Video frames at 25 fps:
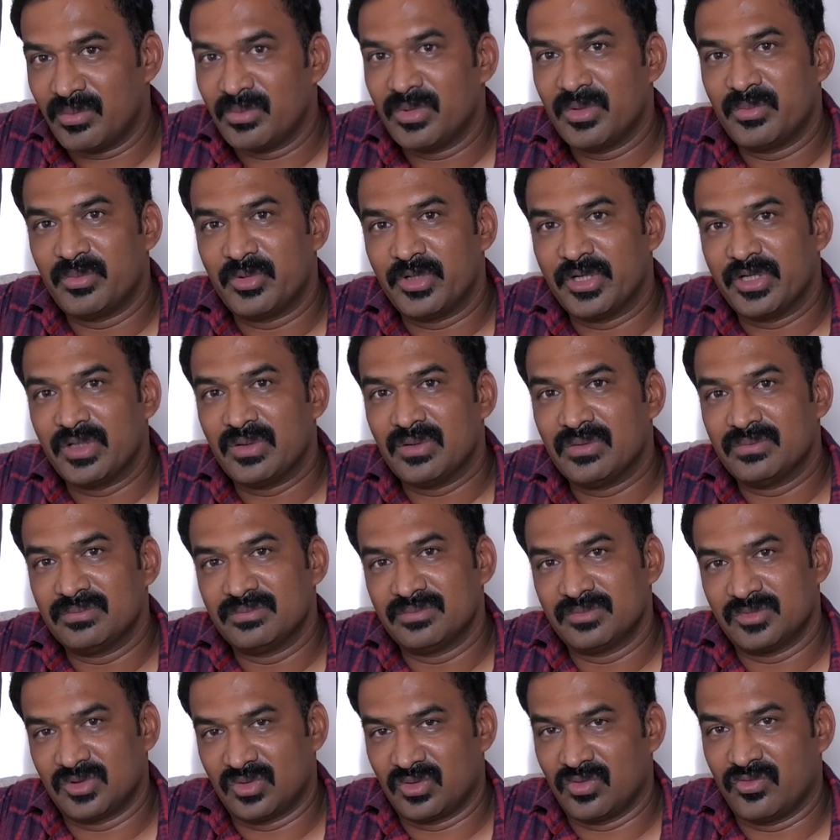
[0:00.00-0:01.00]
ரொம்ப பிடிக்கும்
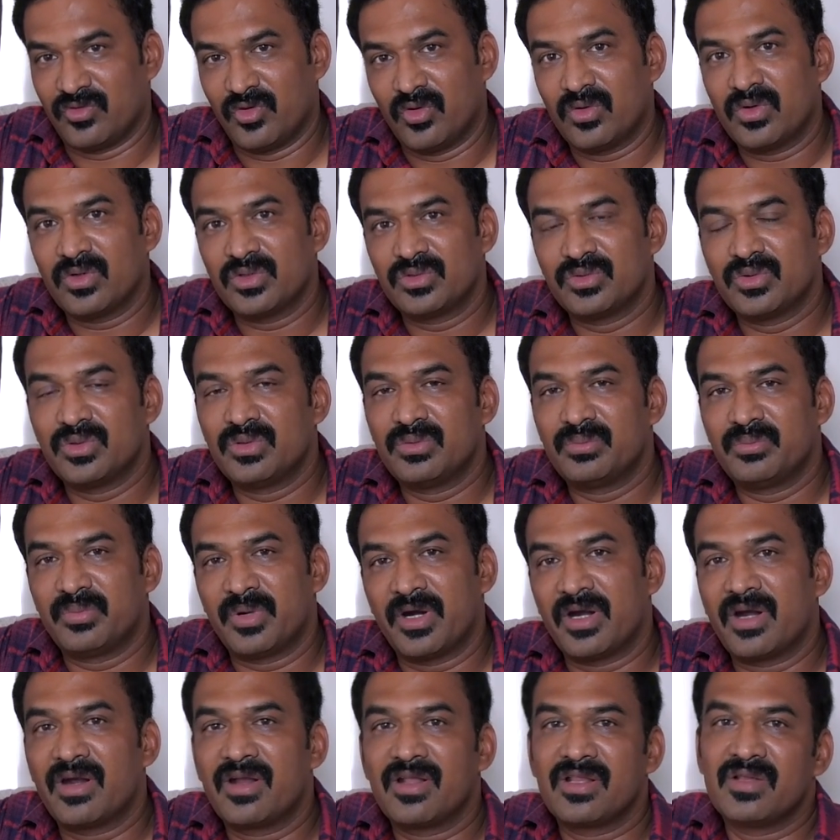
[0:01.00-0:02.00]
ஸோ ஃபோட்டோஷூட்
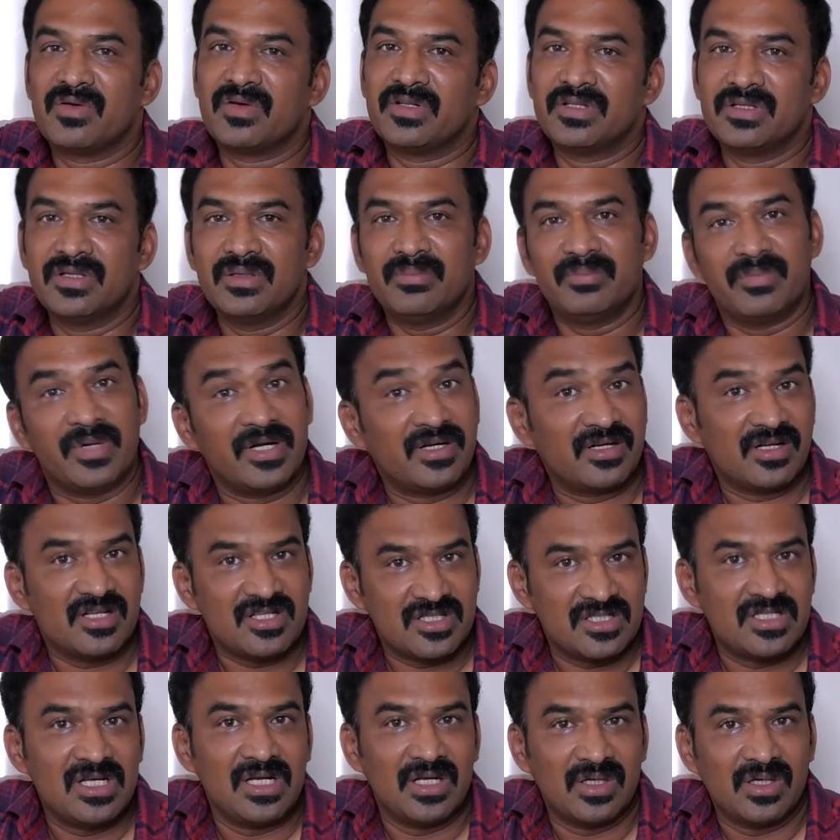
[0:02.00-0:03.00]
பண்ணுறது வந்து பெட்டர்
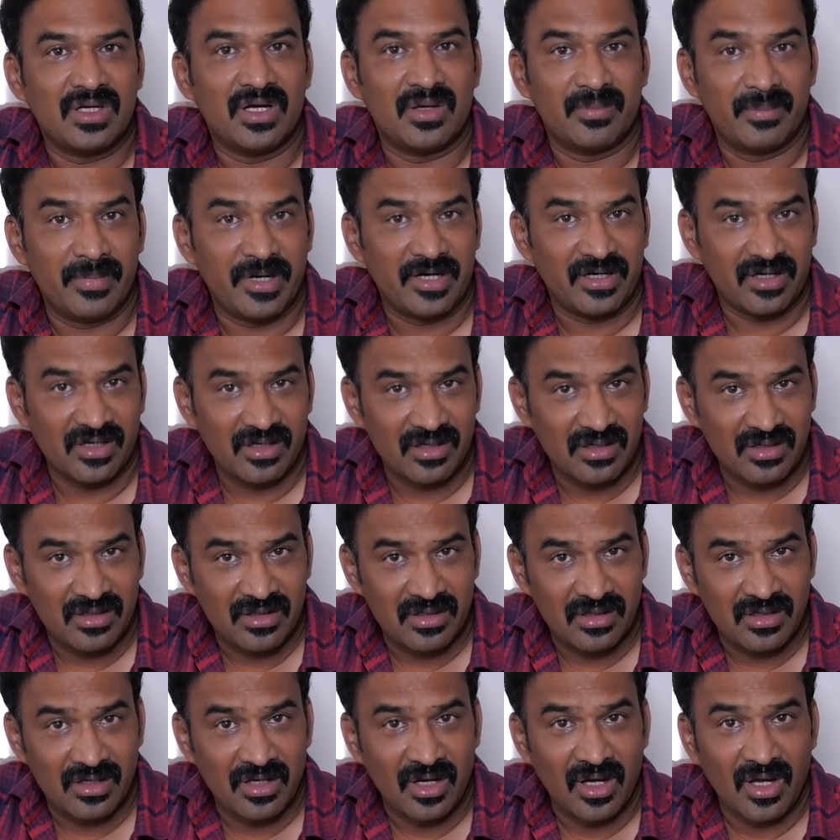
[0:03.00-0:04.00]
ஸ்டில் பெட்டர்
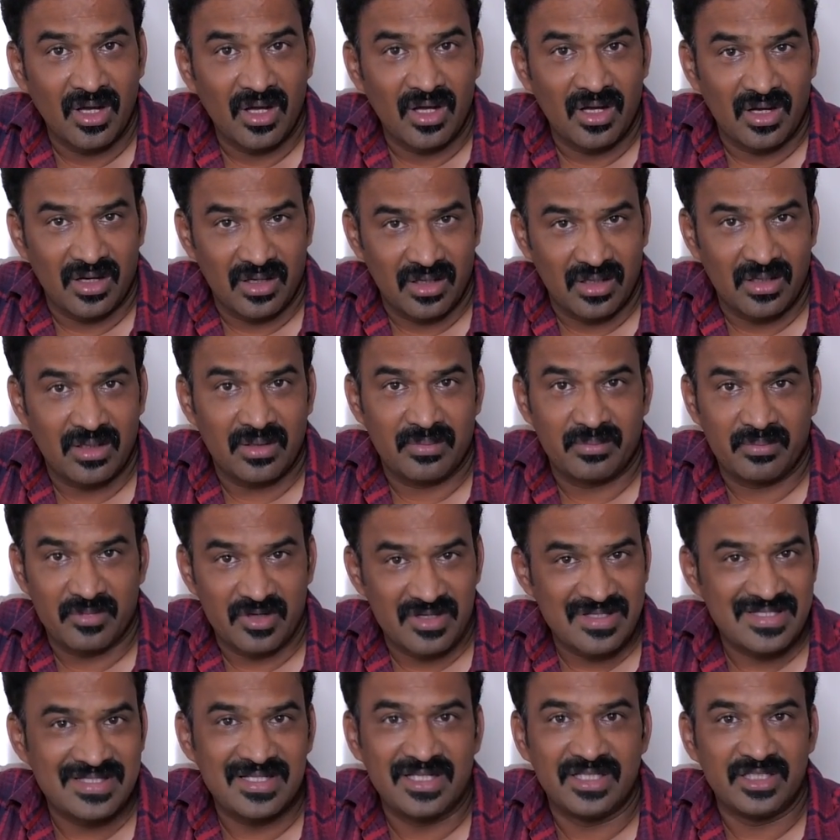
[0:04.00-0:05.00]

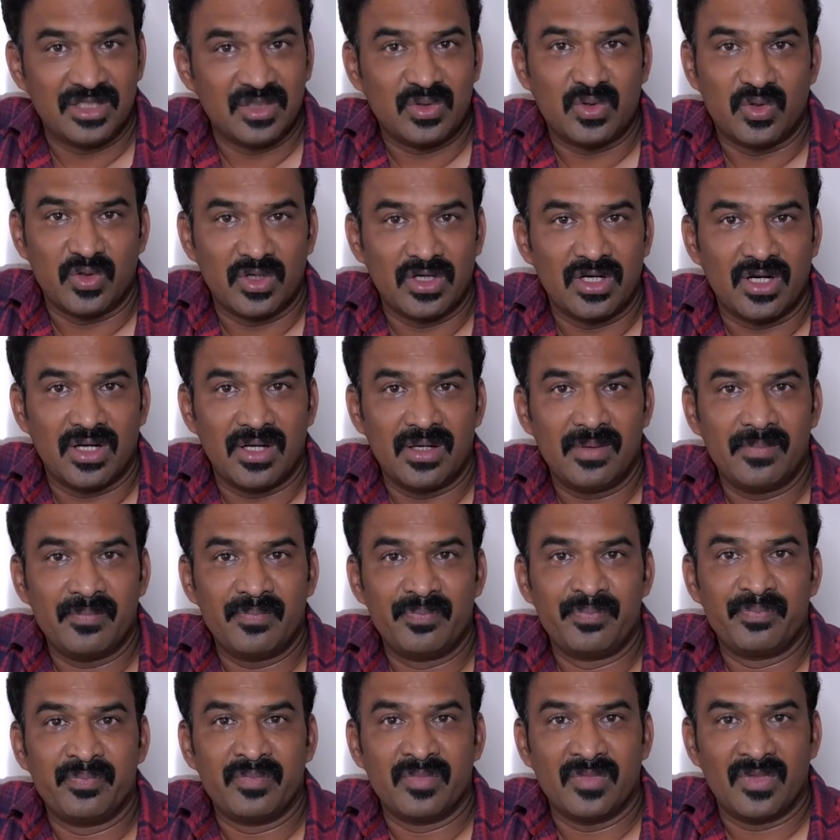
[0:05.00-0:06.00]
ரிசல்ட்டு கொடுக்கலாம்
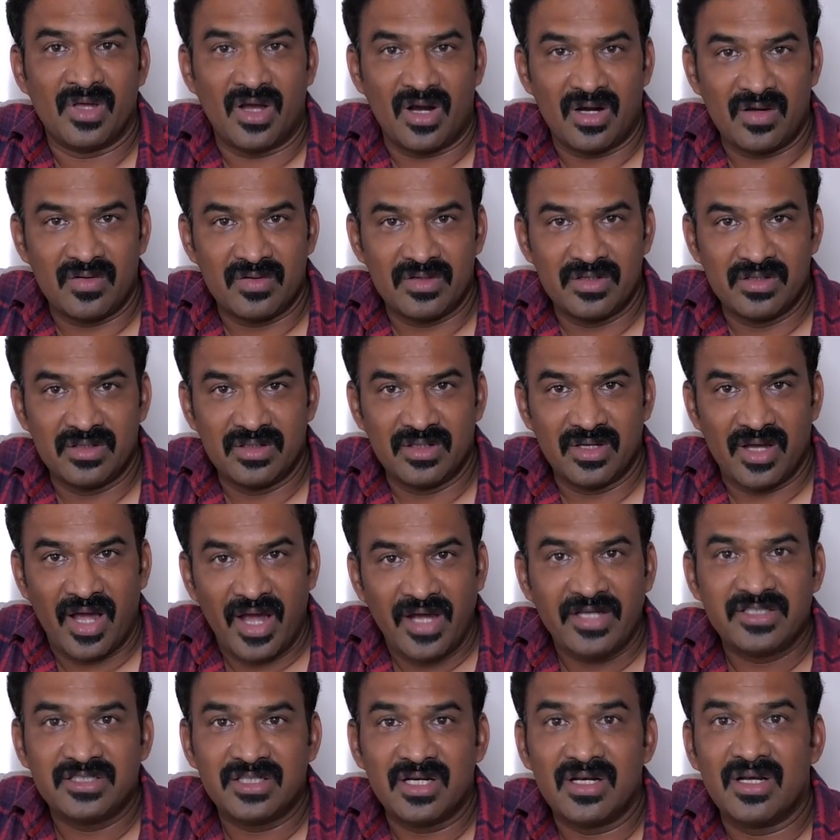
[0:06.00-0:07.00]
ஆனால் வந்து
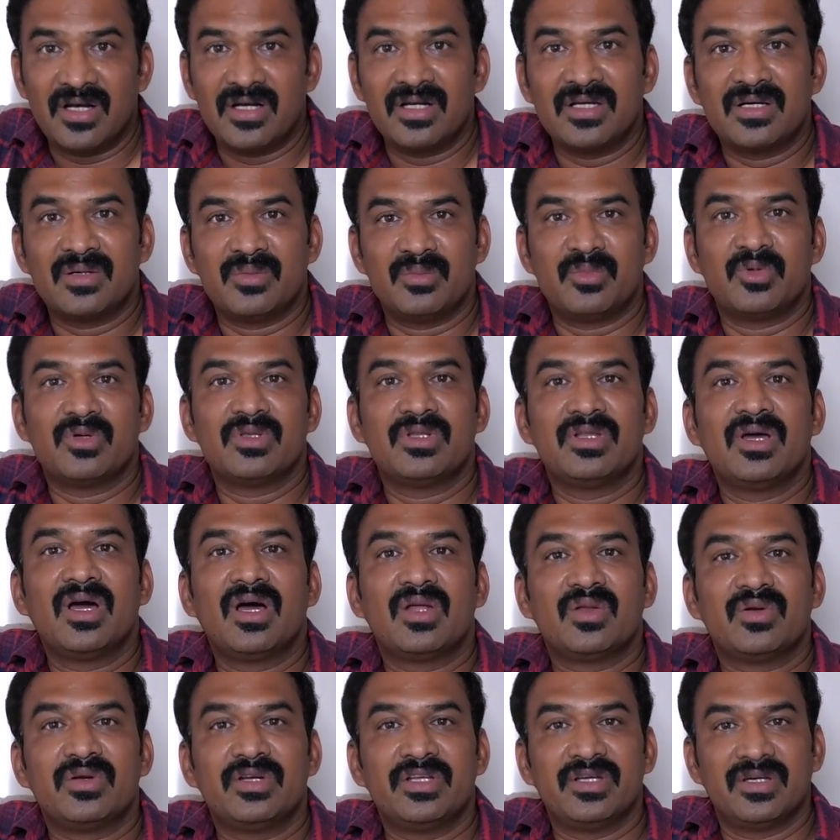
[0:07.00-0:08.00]
ஆக்ஷனில் எடுக்கும்போது தான்
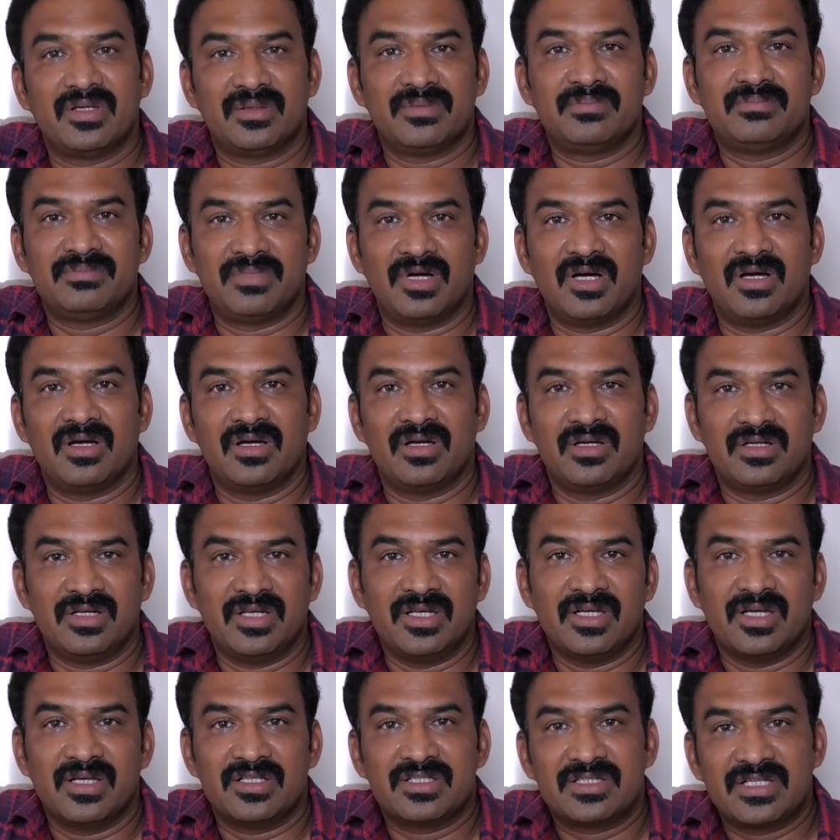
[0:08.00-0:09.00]
அதோடைய
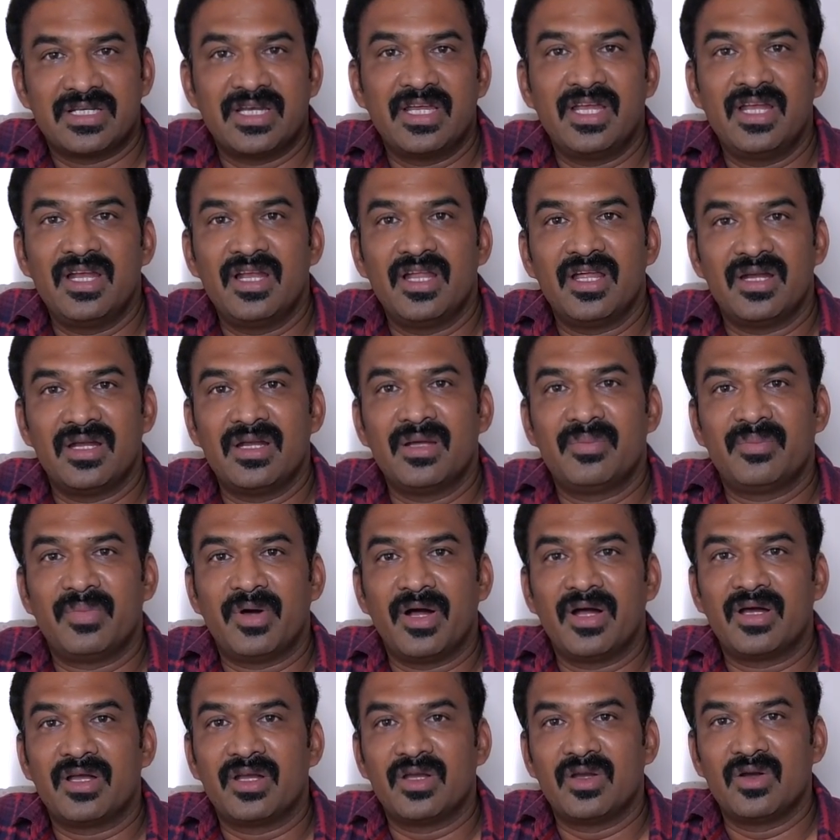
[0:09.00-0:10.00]
நீங்கள் ஸ்க்ரீனில் என்ன
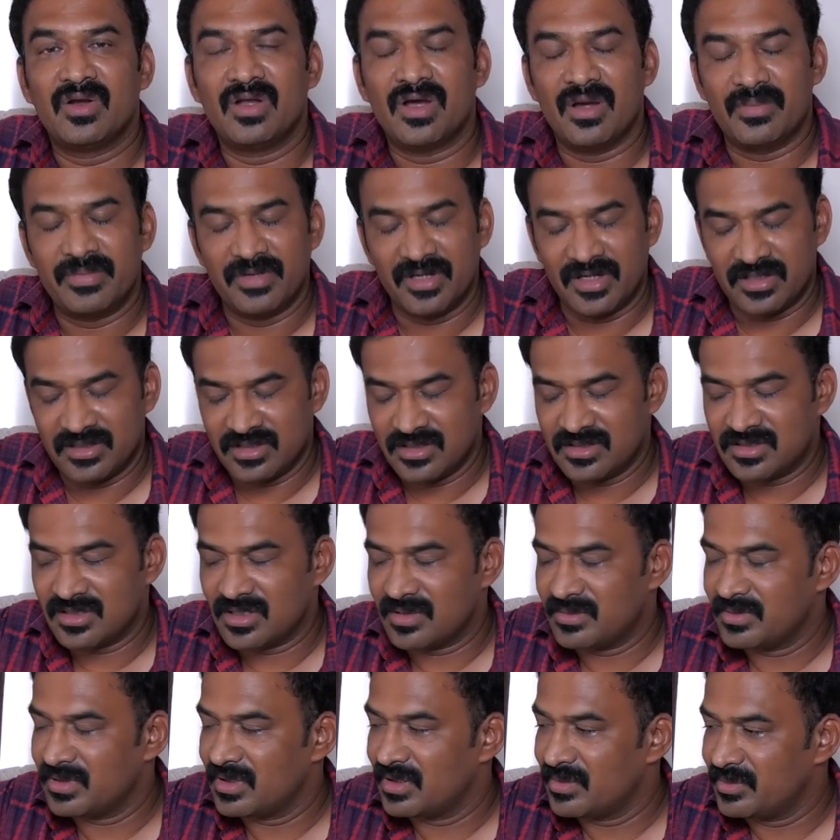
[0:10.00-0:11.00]
பார்க்குறீங்களோ அப்படி அஜித்
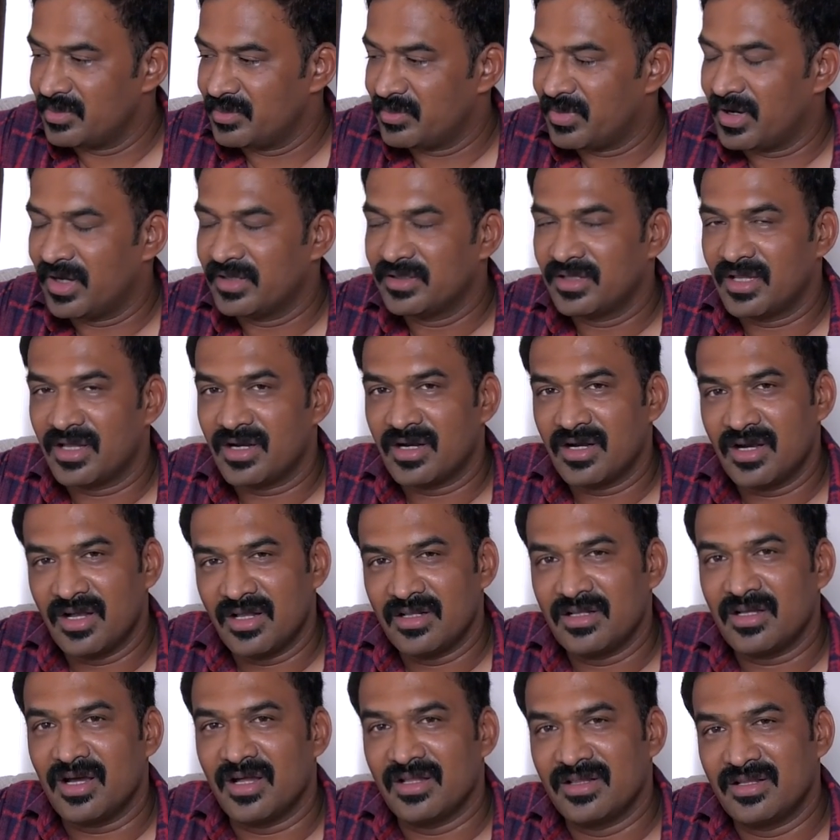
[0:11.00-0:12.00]
சார் இப்படி பார்த்தாருன்னா
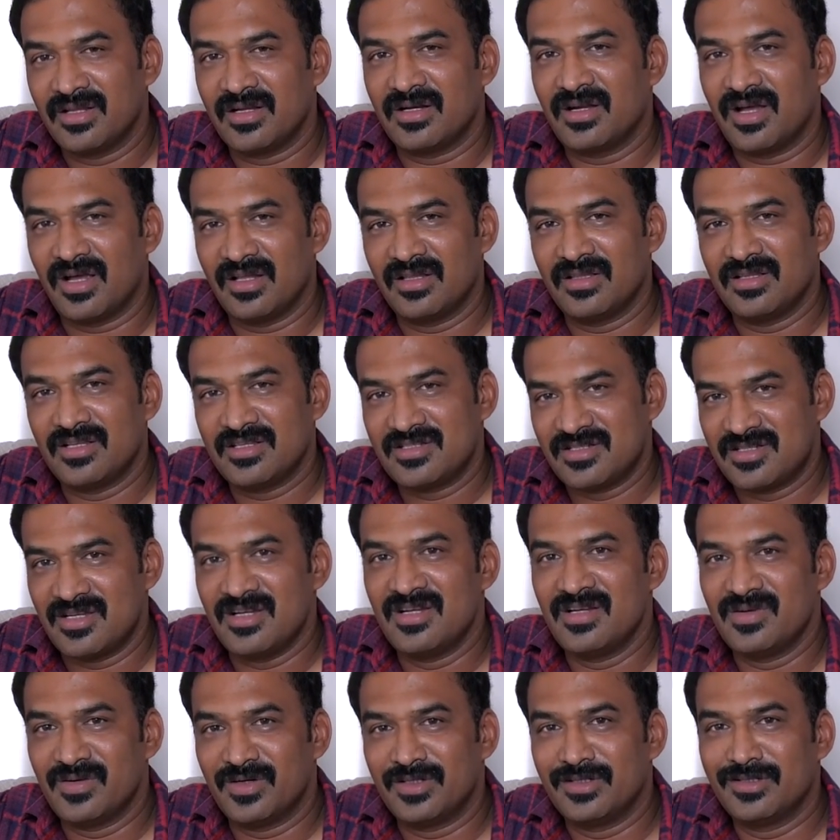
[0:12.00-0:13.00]
அந்த அந்த அந்த
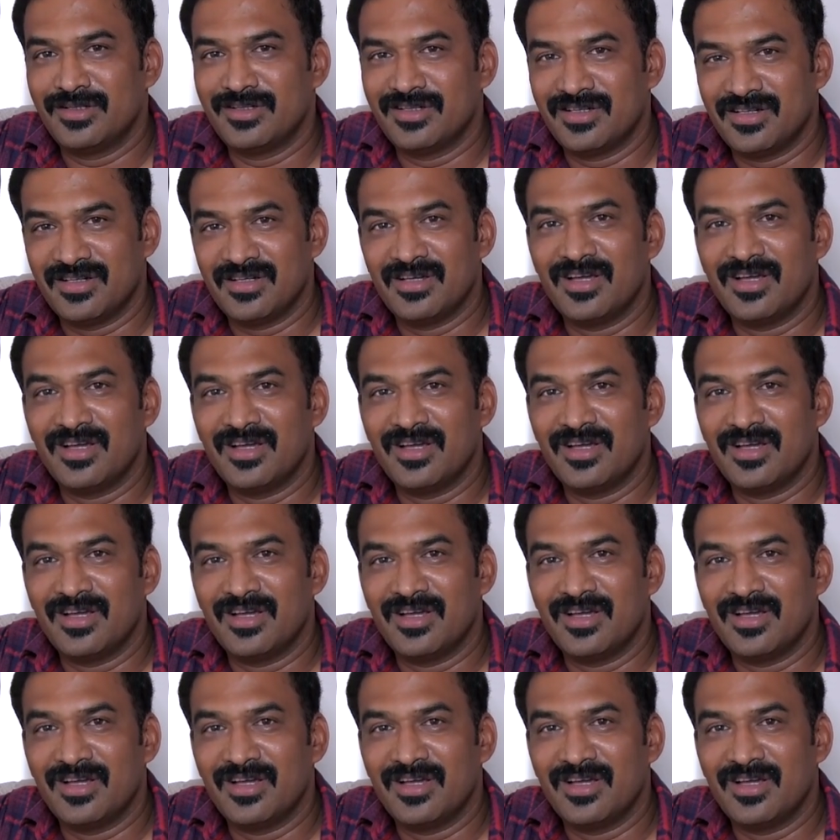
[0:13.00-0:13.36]
ஸ்டில்லு வந்து